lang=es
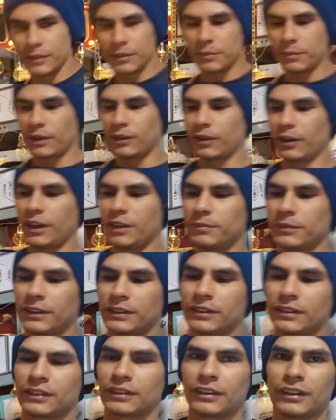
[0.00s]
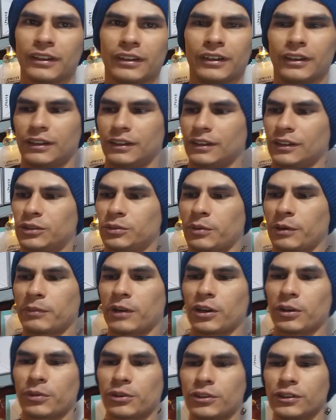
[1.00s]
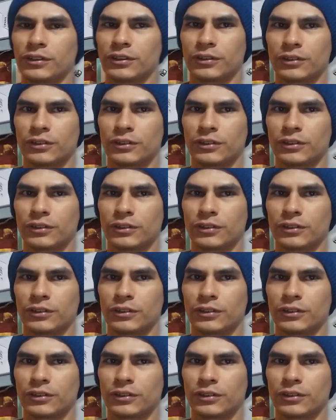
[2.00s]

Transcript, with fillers: también para los gamers, Super Mario Bros.